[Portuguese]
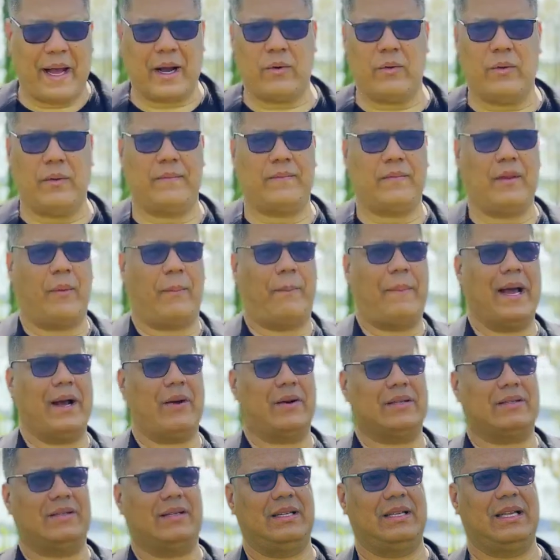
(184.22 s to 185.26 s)
pego, eu
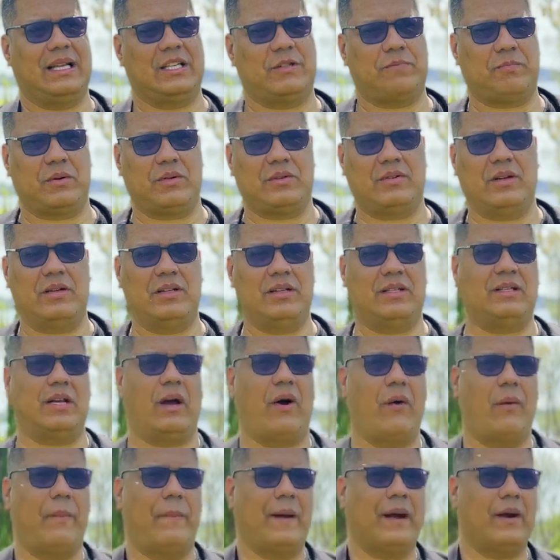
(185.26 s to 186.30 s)
pego assim, na explosão
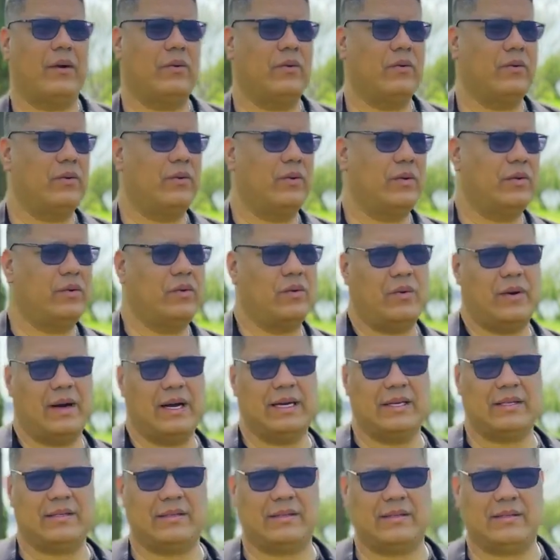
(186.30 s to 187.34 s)
inicial, eu pego no,
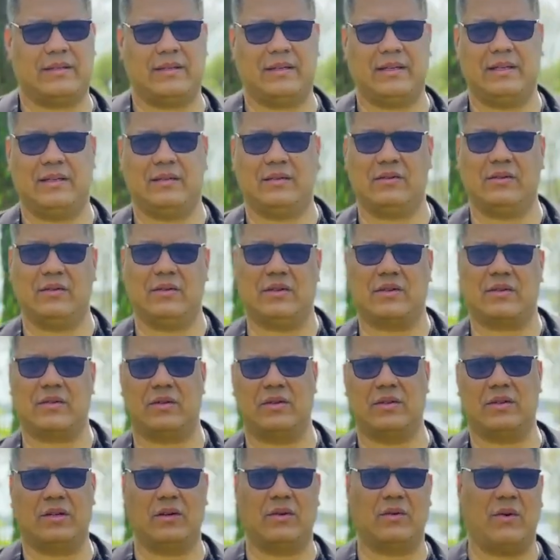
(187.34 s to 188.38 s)
nuances do
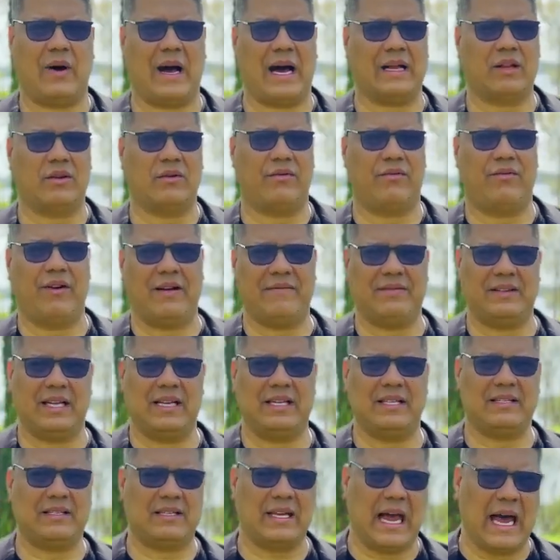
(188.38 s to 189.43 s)
descontinuado Fève
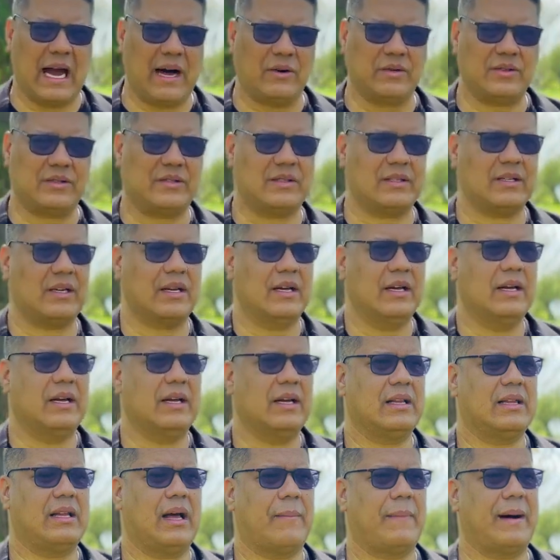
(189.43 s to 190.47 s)
Delicieuse,
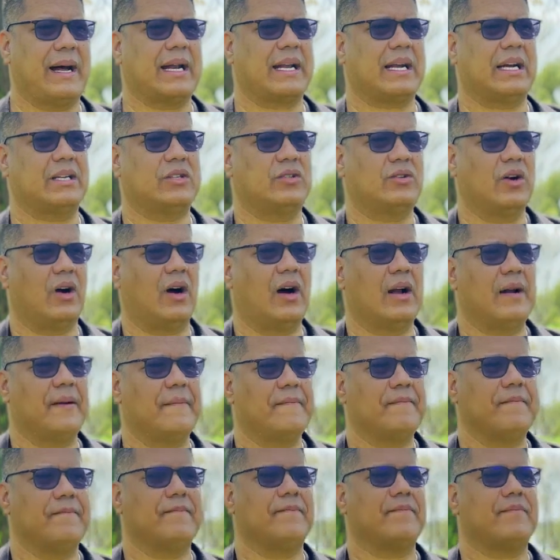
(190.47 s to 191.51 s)
da marca Dior,
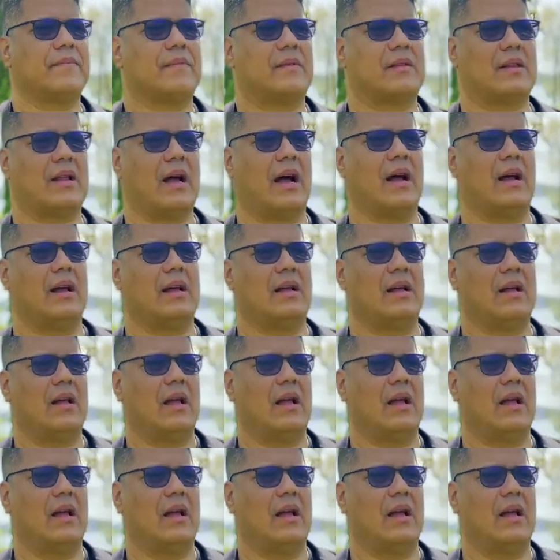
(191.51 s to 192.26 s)
tá?